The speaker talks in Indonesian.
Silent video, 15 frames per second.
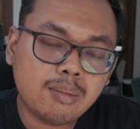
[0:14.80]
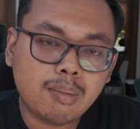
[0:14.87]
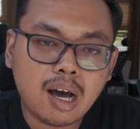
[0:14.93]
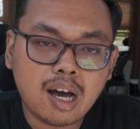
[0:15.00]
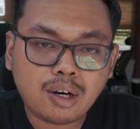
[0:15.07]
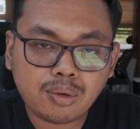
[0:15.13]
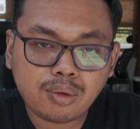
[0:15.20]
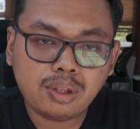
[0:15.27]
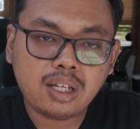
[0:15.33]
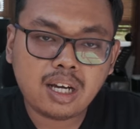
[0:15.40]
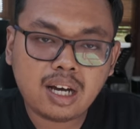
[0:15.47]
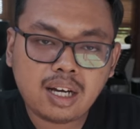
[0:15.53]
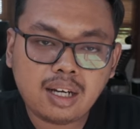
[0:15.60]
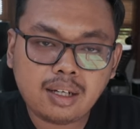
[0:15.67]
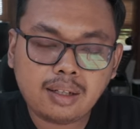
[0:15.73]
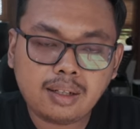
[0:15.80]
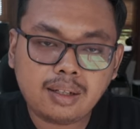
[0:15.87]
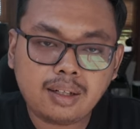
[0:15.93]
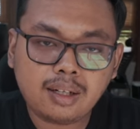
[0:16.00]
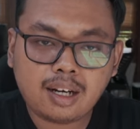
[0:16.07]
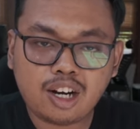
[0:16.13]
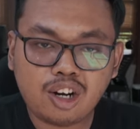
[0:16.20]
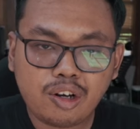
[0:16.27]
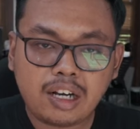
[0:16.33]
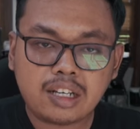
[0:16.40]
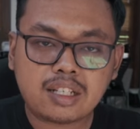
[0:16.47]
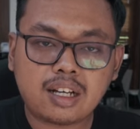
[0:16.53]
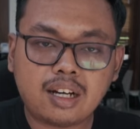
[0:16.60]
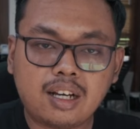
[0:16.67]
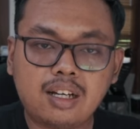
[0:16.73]
baru yang kalau
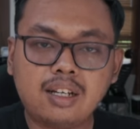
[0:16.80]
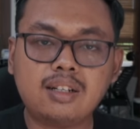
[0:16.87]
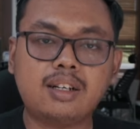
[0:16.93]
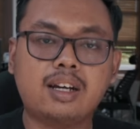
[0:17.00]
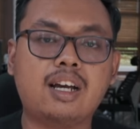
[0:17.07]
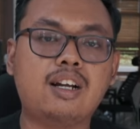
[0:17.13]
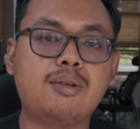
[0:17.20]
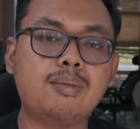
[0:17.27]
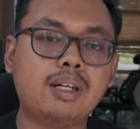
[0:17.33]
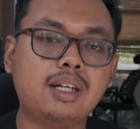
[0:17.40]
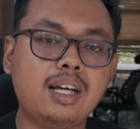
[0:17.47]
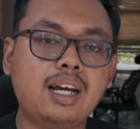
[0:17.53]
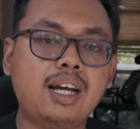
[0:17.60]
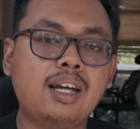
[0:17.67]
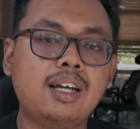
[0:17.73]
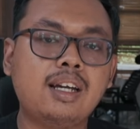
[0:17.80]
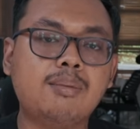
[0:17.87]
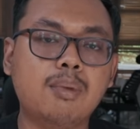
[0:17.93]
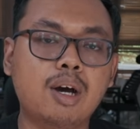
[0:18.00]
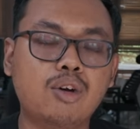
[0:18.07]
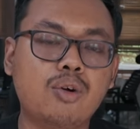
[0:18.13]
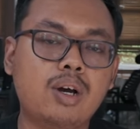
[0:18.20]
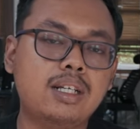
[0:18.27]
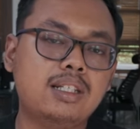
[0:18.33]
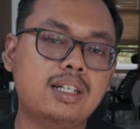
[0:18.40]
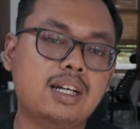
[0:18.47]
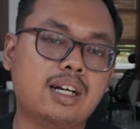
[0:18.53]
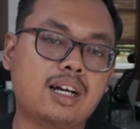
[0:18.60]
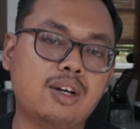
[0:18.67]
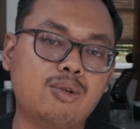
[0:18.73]
nggak salah helm ini ya, baru
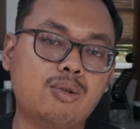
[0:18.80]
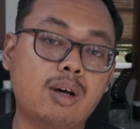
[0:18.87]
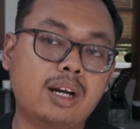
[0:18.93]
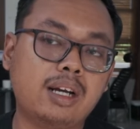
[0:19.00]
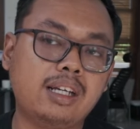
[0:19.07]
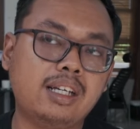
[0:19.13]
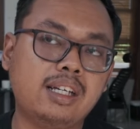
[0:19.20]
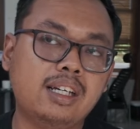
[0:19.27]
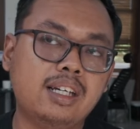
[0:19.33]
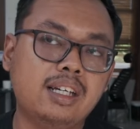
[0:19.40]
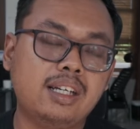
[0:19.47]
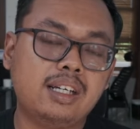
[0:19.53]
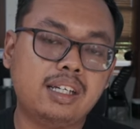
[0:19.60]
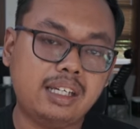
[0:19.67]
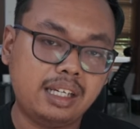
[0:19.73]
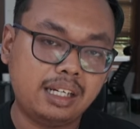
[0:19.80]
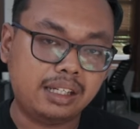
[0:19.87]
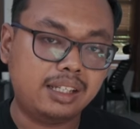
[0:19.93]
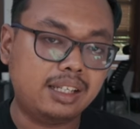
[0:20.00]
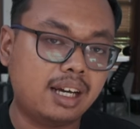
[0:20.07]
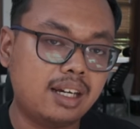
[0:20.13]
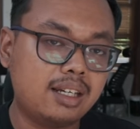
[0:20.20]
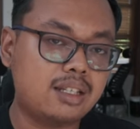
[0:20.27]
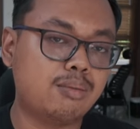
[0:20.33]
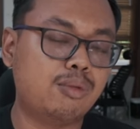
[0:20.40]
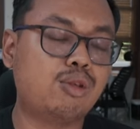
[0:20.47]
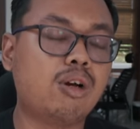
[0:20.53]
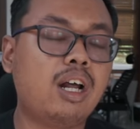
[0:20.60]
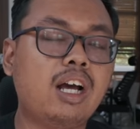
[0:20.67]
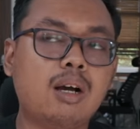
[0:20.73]
aja keluar di India
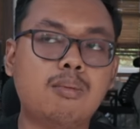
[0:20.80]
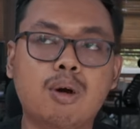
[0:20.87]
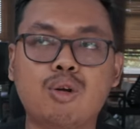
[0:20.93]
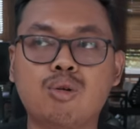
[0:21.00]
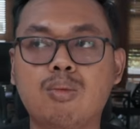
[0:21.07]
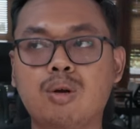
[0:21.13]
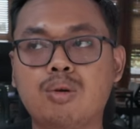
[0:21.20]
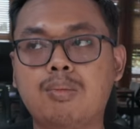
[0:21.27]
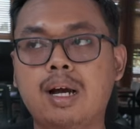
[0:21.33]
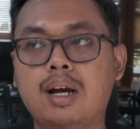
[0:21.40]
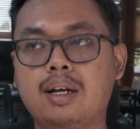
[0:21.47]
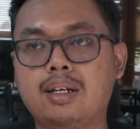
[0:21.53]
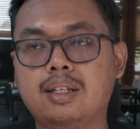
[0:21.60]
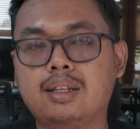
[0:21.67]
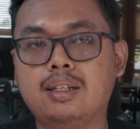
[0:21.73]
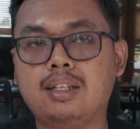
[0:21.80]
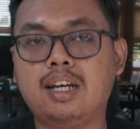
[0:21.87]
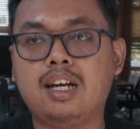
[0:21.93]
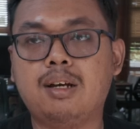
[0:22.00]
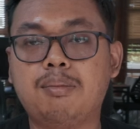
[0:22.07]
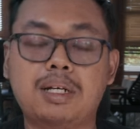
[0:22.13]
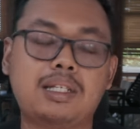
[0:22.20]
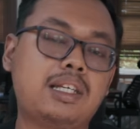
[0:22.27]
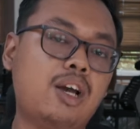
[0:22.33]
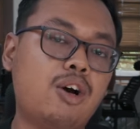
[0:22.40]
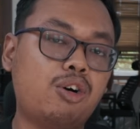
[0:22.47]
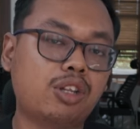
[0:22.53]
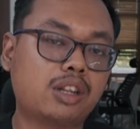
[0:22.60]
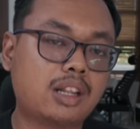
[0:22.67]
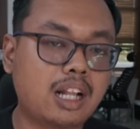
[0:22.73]
sebetulnya nggak baru-baru banget ya masih
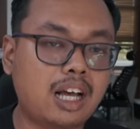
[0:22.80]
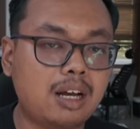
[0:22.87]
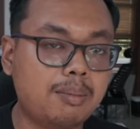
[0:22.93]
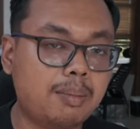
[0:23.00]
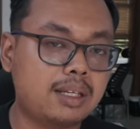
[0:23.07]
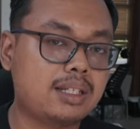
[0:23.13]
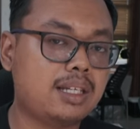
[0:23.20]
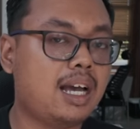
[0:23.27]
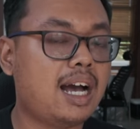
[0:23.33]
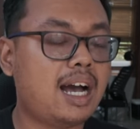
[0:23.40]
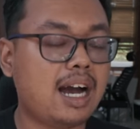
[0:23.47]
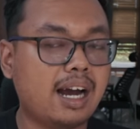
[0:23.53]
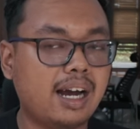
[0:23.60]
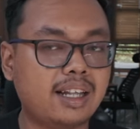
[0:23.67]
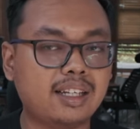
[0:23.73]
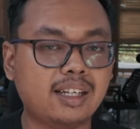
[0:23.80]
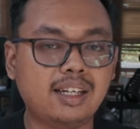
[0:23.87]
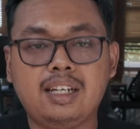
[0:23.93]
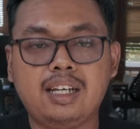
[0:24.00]
hot lah masih hangat